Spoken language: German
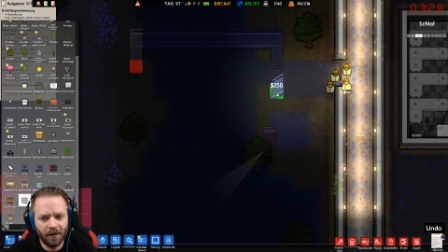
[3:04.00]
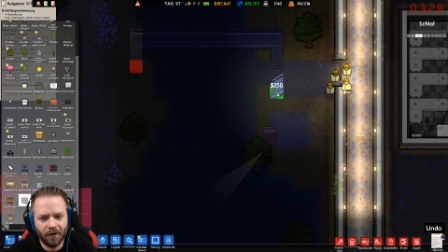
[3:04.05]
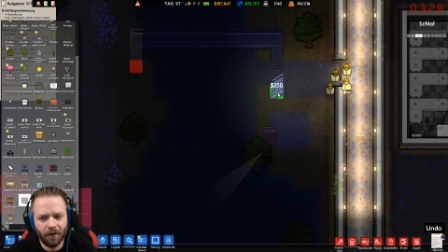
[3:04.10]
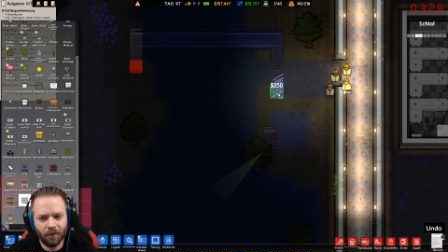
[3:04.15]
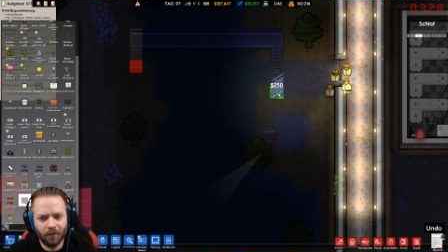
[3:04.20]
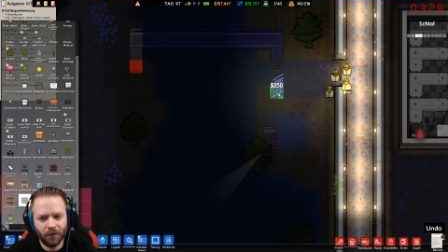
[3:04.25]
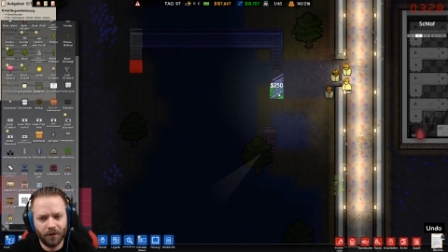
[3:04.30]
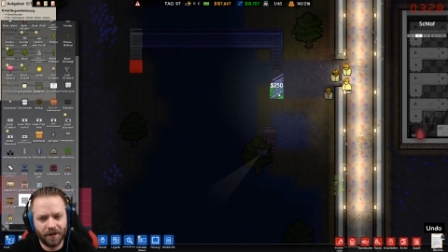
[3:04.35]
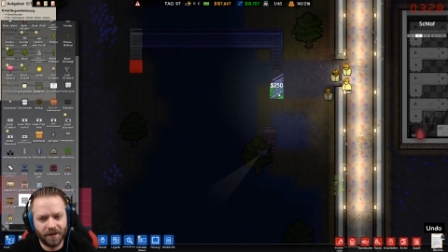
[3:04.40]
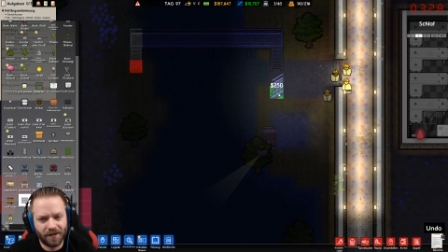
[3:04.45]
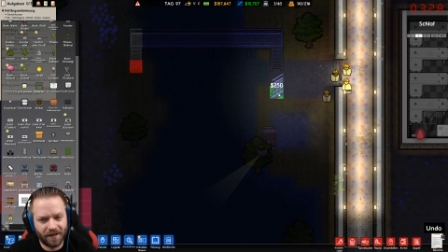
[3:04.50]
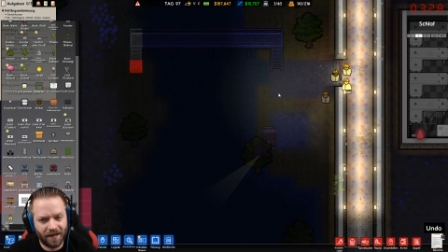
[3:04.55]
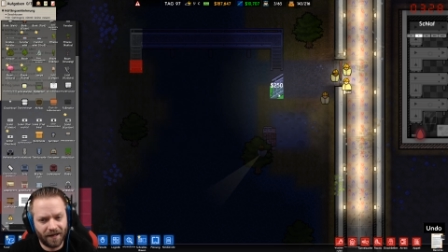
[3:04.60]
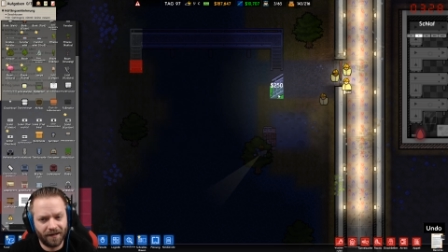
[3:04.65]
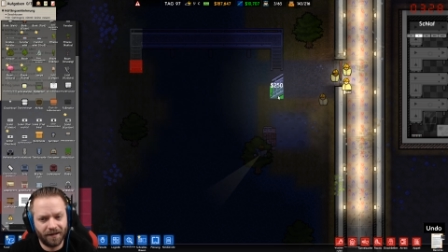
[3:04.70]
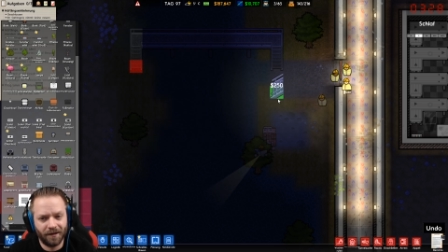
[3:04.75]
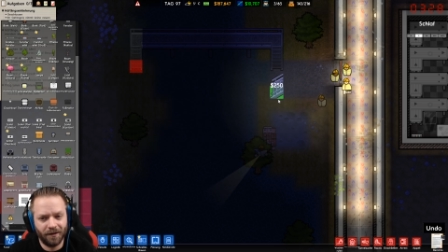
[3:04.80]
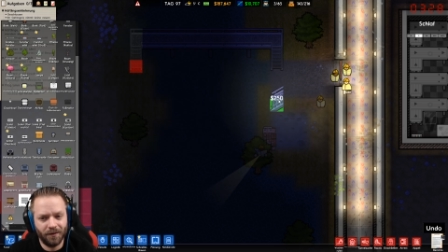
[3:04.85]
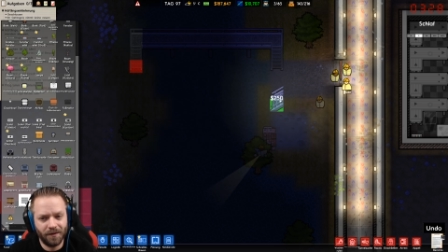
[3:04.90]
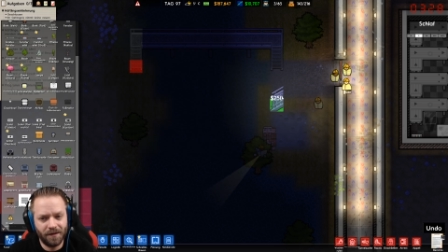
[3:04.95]
Obwohl das
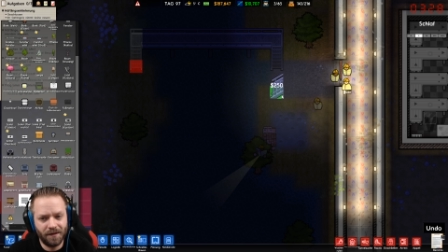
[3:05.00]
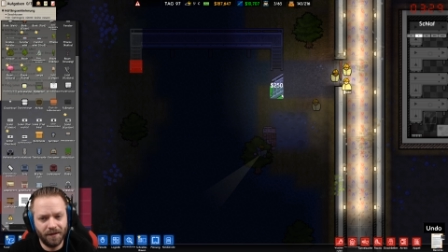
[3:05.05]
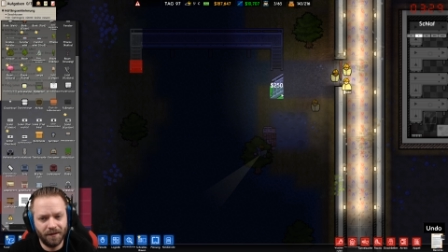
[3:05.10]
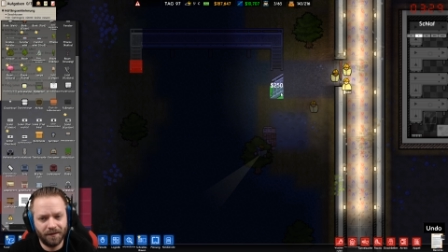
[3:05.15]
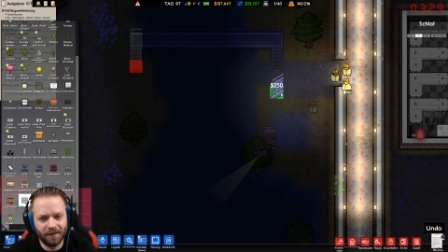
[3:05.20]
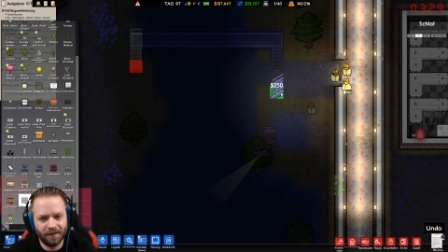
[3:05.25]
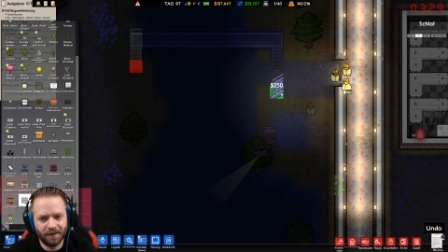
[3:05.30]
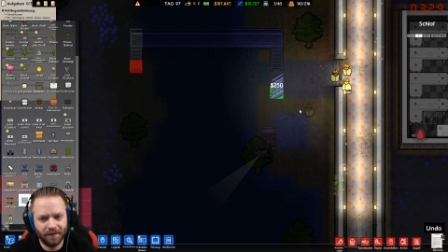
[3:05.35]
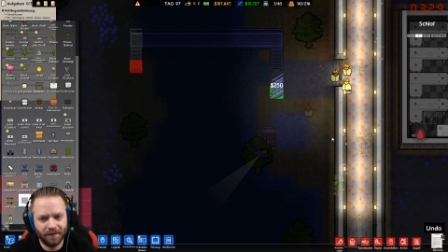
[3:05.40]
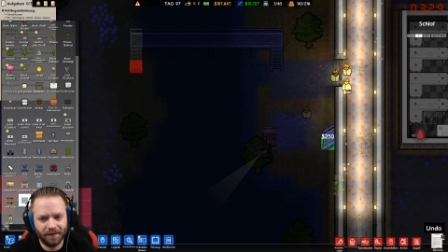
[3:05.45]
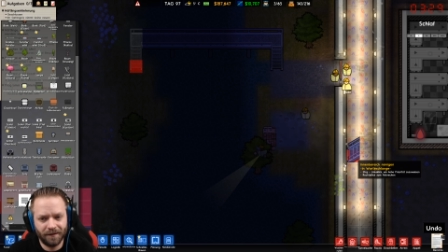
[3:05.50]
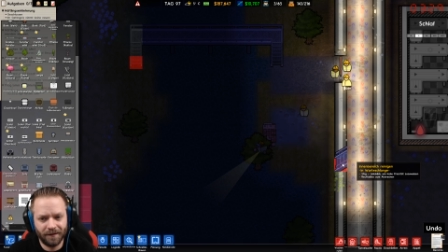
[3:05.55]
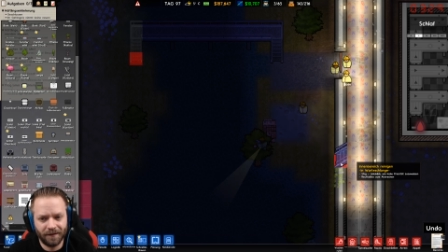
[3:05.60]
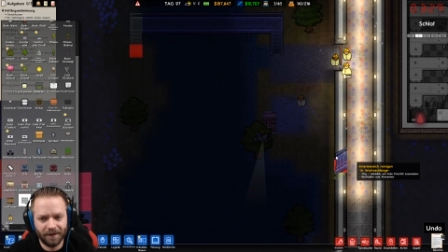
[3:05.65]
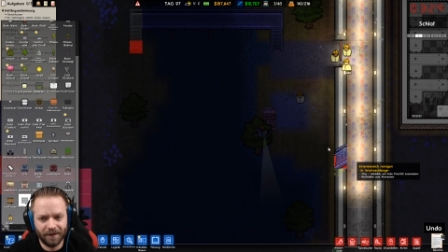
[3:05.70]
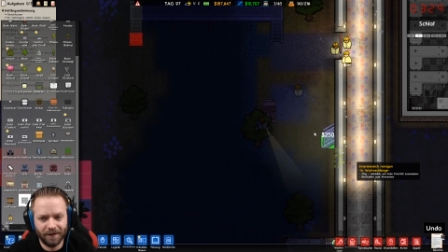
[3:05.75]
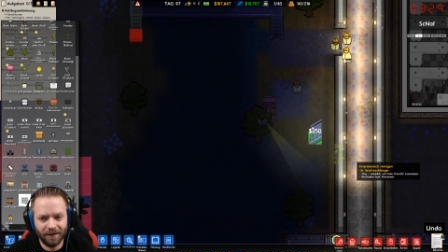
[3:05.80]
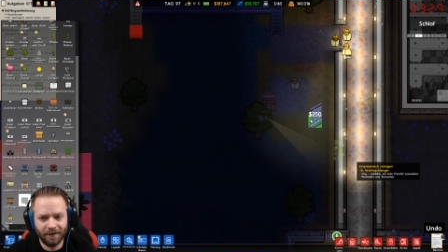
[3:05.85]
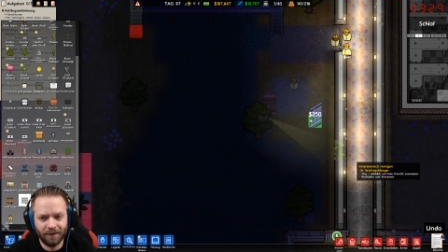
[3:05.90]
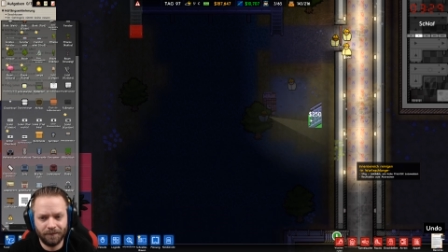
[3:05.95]
kacke aussieht,
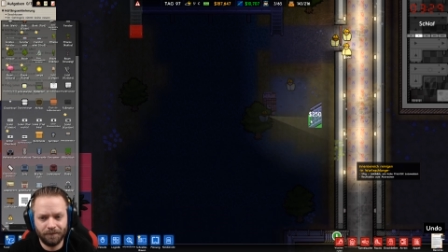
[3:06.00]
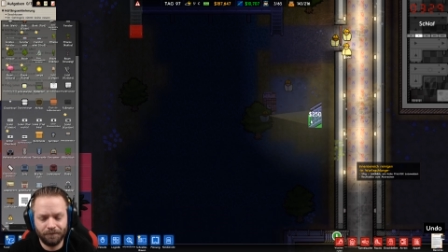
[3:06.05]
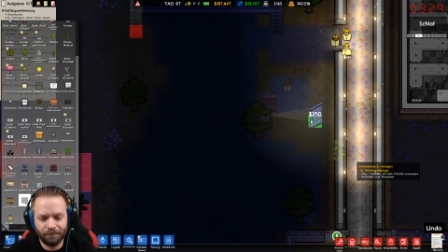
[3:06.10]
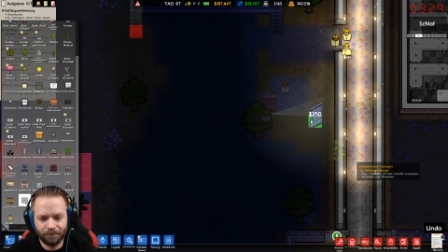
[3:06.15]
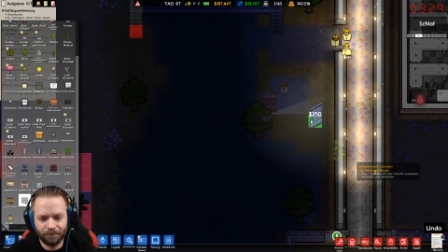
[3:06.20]
ne?